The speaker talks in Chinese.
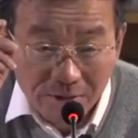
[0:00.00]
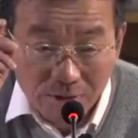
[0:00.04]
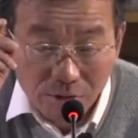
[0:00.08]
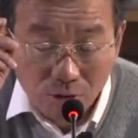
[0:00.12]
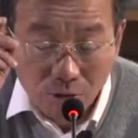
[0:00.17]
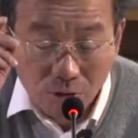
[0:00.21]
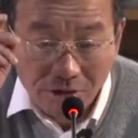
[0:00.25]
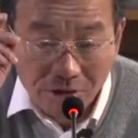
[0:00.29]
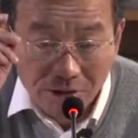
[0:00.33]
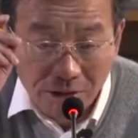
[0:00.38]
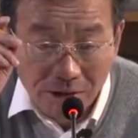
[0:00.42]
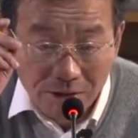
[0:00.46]

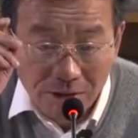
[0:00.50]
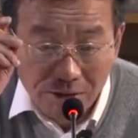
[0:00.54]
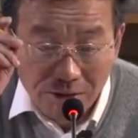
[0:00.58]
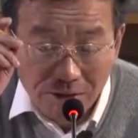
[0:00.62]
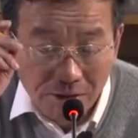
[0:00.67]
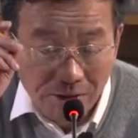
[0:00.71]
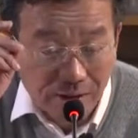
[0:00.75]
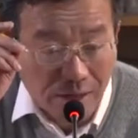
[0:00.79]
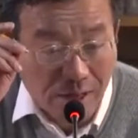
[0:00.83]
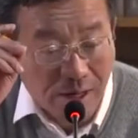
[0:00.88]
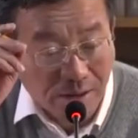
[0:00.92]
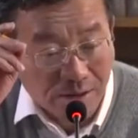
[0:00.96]
所设定
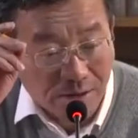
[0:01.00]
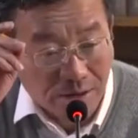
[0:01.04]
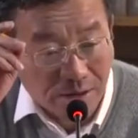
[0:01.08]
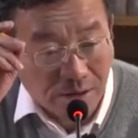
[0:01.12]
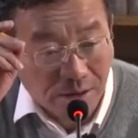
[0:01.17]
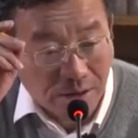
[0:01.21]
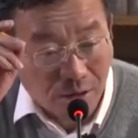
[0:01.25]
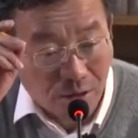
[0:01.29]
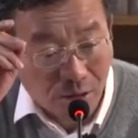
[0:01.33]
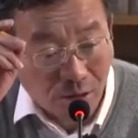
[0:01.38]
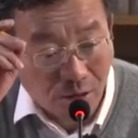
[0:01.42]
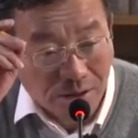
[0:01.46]
的那样，是
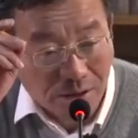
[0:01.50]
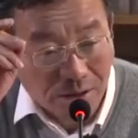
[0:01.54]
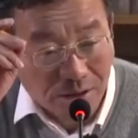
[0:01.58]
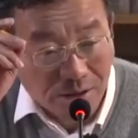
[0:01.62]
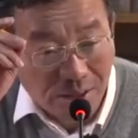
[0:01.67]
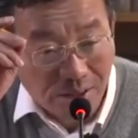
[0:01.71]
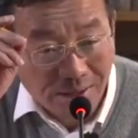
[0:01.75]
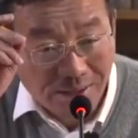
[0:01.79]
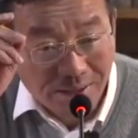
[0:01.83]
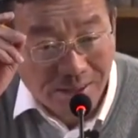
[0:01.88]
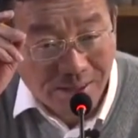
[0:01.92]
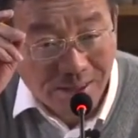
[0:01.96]
一个逻辑
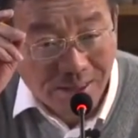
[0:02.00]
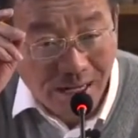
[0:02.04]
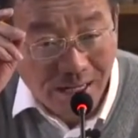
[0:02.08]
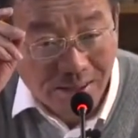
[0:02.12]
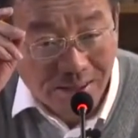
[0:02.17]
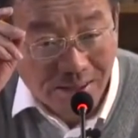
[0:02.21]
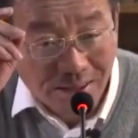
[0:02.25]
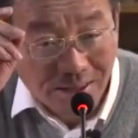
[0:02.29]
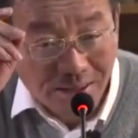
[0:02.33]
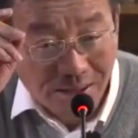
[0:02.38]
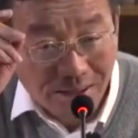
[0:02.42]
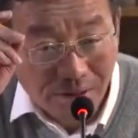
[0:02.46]
上自洽
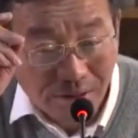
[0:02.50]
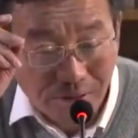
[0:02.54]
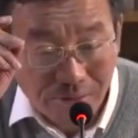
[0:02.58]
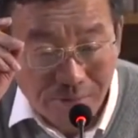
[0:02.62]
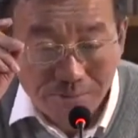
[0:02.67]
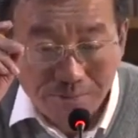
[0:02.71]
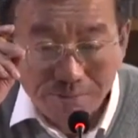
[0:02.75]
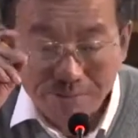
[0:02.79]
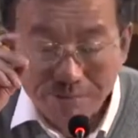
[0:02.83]
的系统。